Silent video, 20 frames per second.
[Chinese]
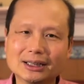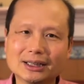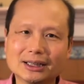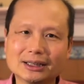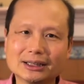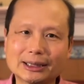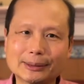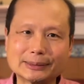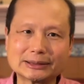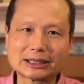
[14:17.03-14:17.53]

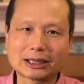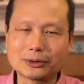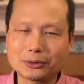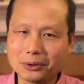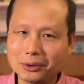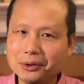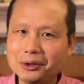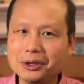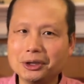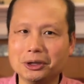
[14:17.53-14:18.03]
那么再
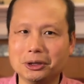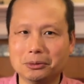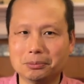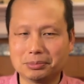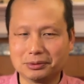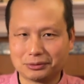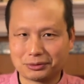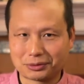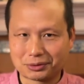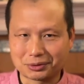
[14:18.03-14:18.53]
退一
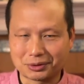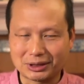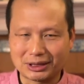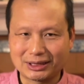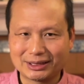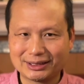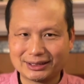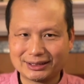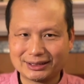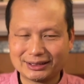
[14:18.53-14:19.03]
步说，
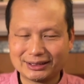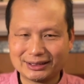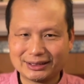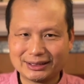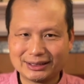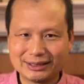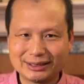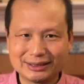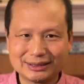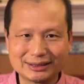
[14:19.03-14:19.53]

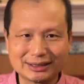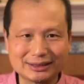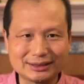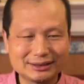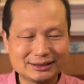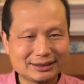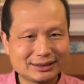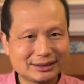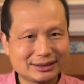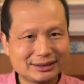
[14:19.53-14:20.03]
这
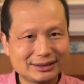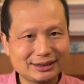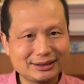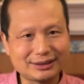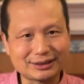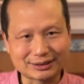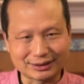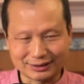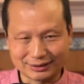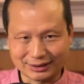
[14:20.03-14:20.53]
即
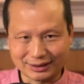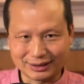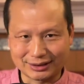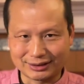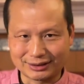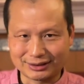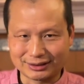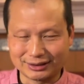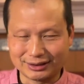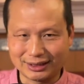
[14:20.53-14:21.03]
使这个
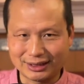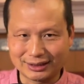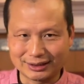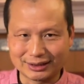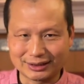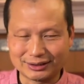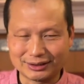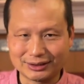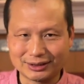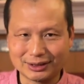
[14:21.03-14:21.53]
实验
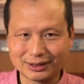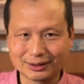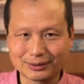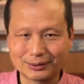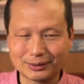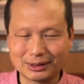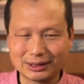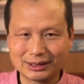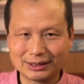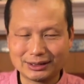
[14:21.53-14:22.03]
的结
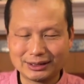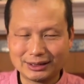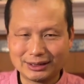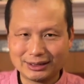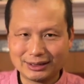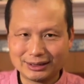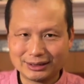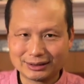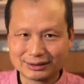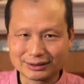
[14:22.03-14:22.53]
果
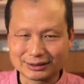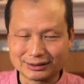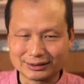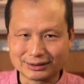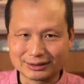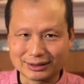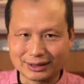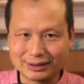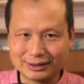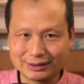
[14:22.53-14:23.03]
是
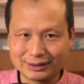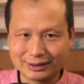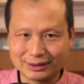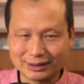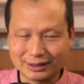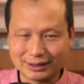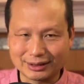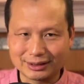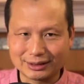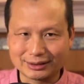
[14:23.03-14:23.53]
真
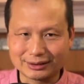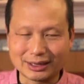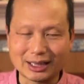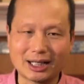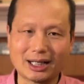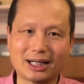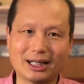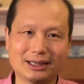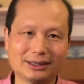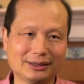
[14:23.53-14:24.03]
的，
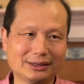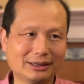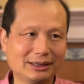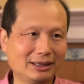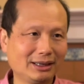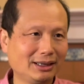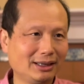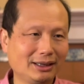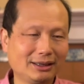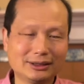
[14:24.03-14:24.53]
那
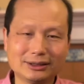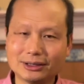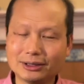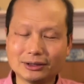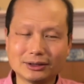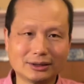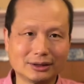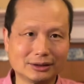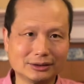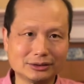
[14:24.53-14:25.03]

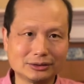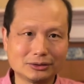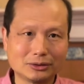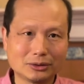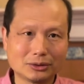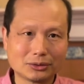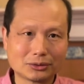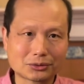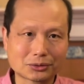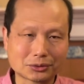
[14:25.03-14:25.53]
嗯，
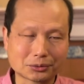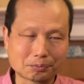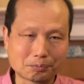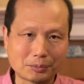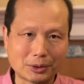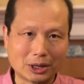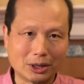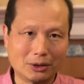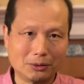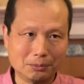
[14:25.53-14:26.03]

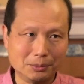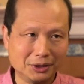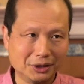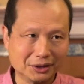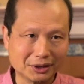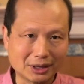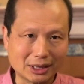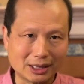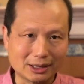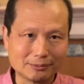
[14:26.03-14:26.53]
表
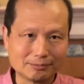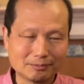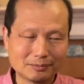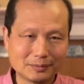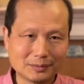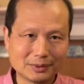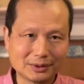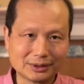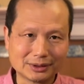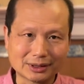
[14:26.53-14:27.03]
明了
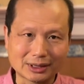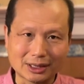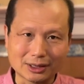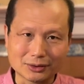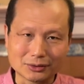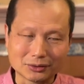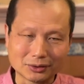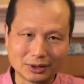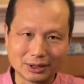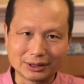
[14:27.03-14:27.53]
那
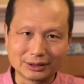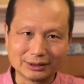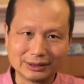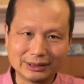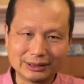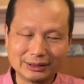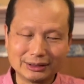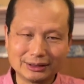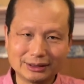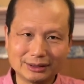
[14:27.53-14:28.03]
说
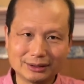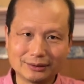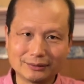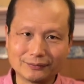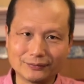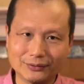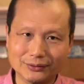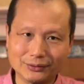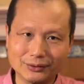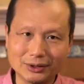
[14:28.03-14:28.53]

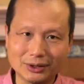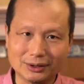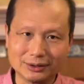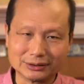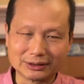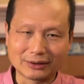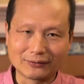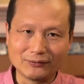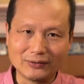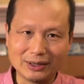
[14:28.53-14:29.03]
服用
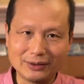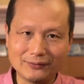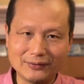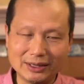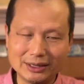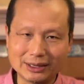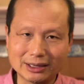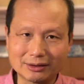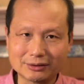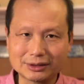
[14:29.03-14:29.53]
这个
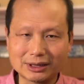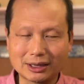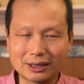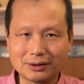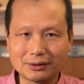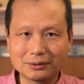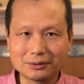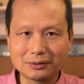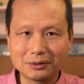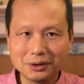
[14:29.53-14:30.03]
VV 幺
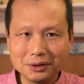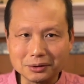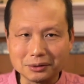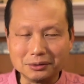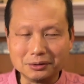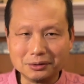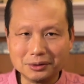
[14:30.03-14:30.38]
幺六